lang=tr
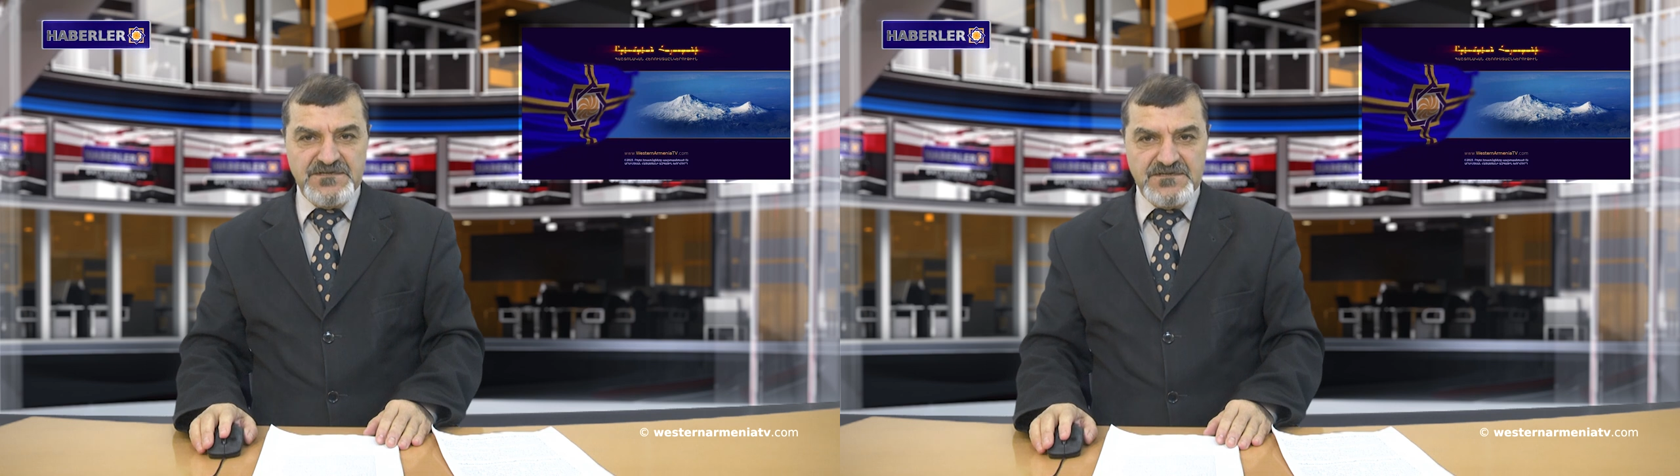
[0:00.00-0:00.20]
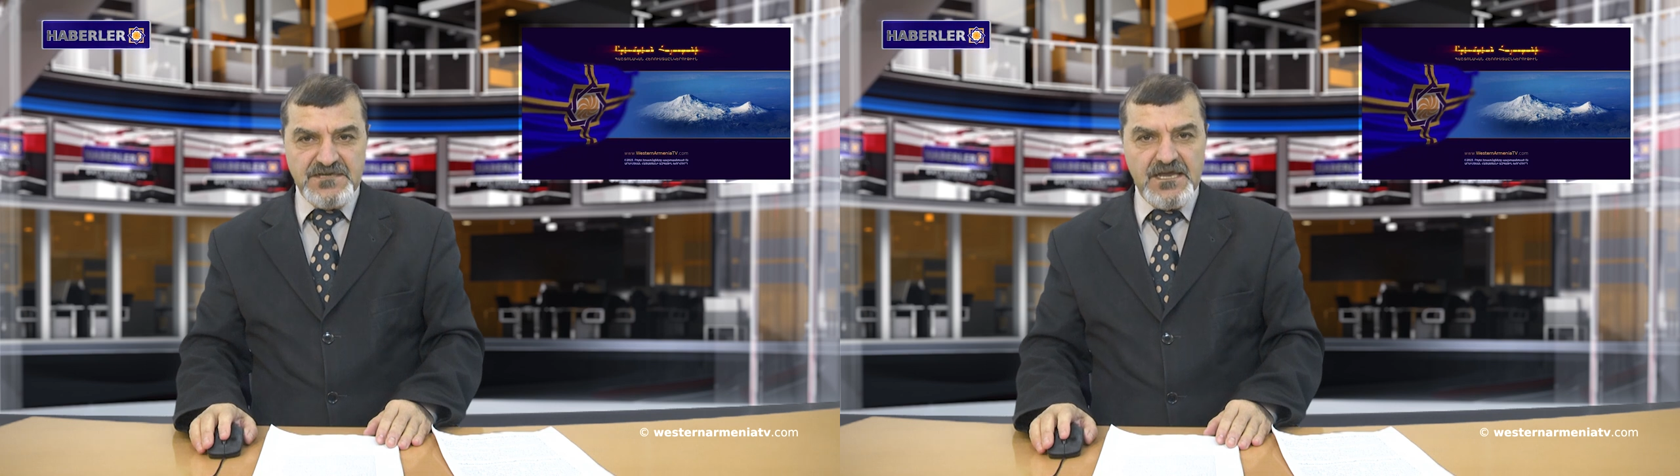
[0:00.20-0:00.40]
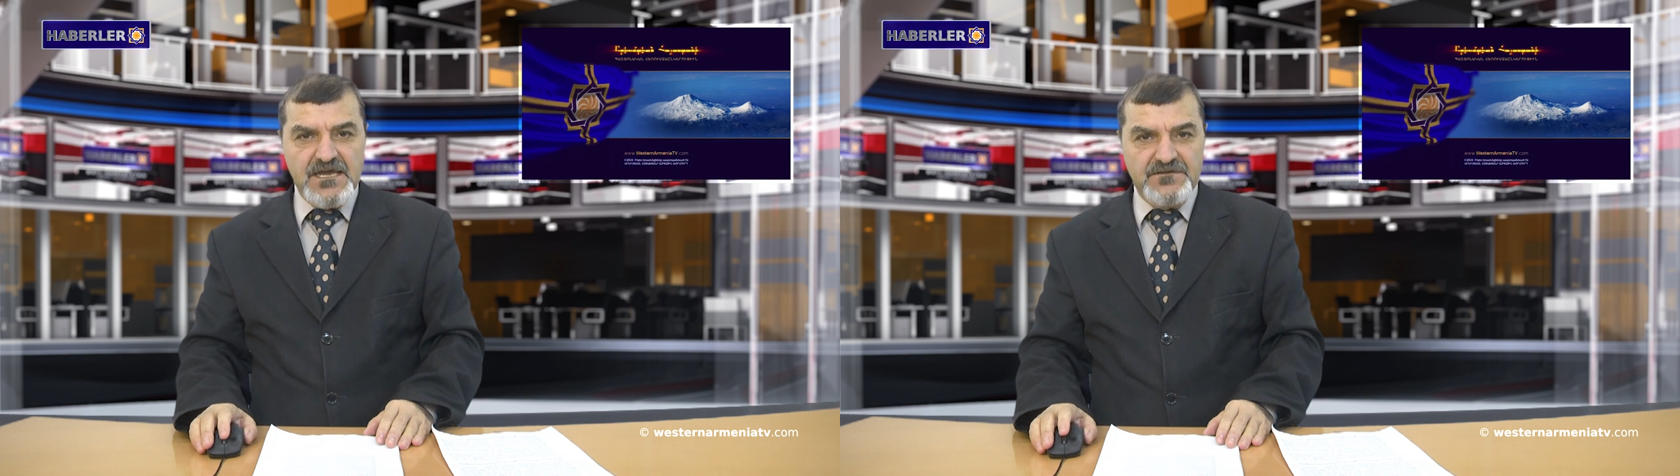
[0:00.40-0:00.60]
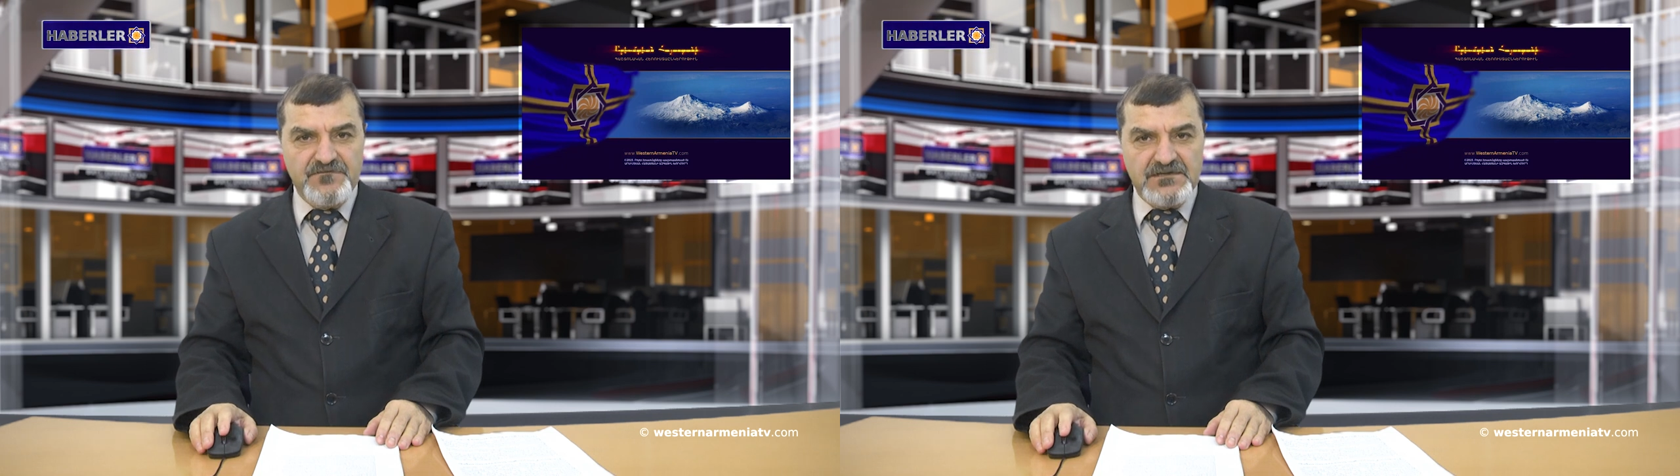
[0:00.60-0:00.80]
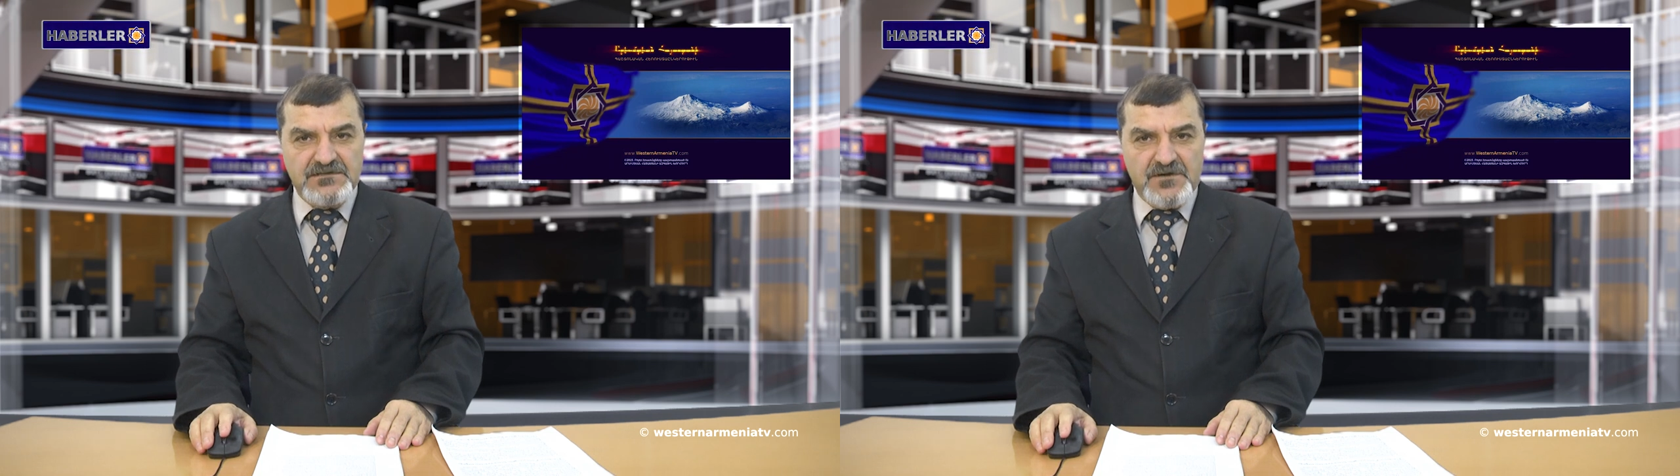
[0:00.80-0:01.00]
size
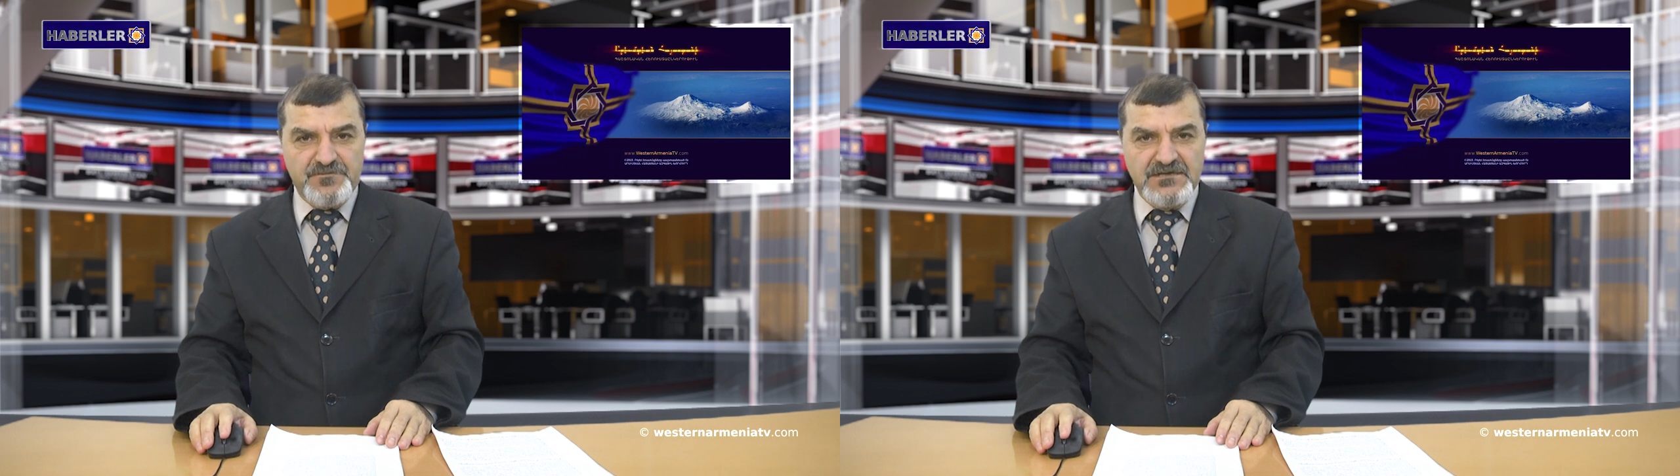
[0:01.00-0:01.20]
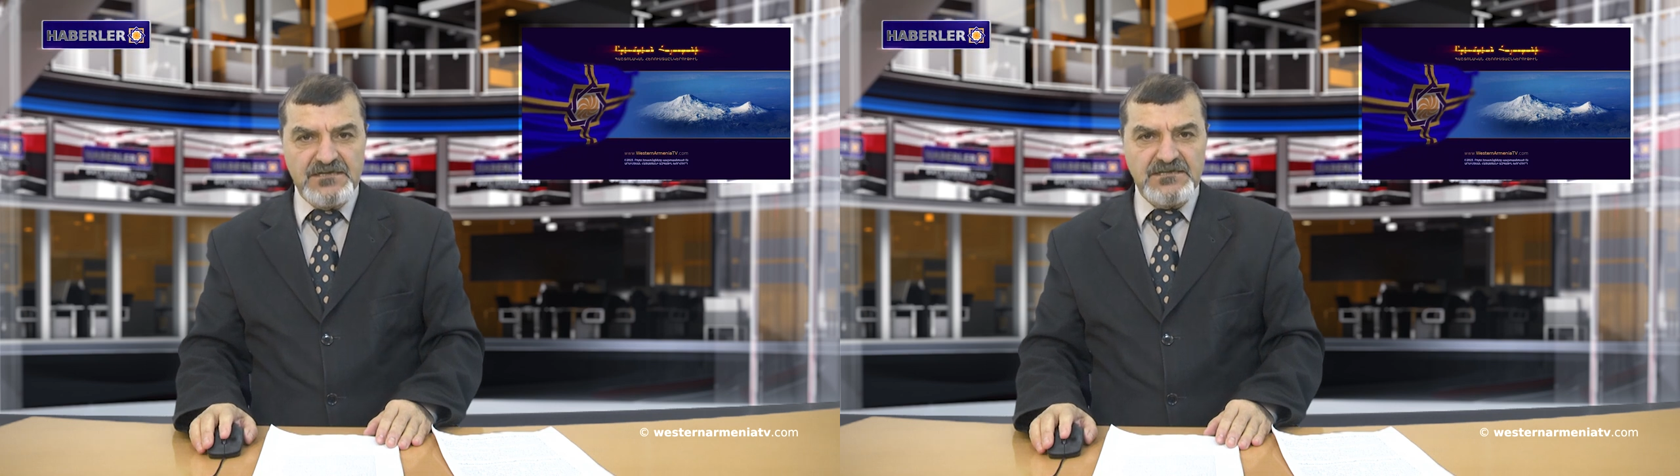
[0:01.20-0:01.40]
Edward Tarpinyan